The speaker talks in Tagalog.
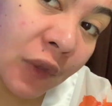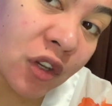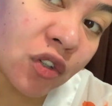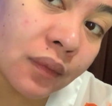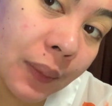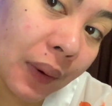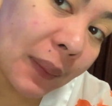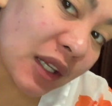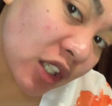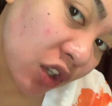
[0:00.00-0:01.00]
So,
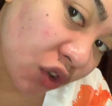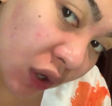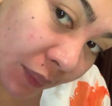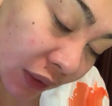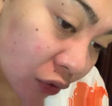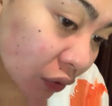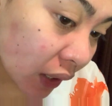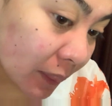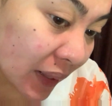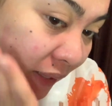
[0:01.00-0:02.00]
mapapansin nyo naman kung
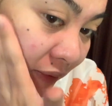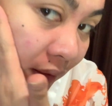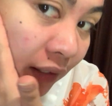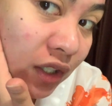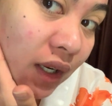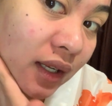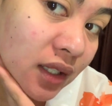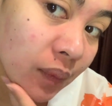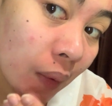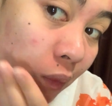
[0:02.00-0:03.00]
nabalatan na siya
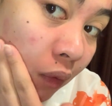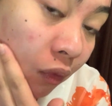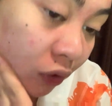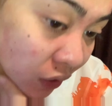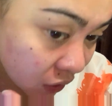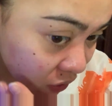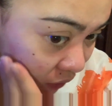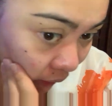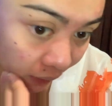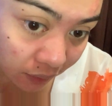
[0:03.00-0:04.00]
kasi mamumuti siya.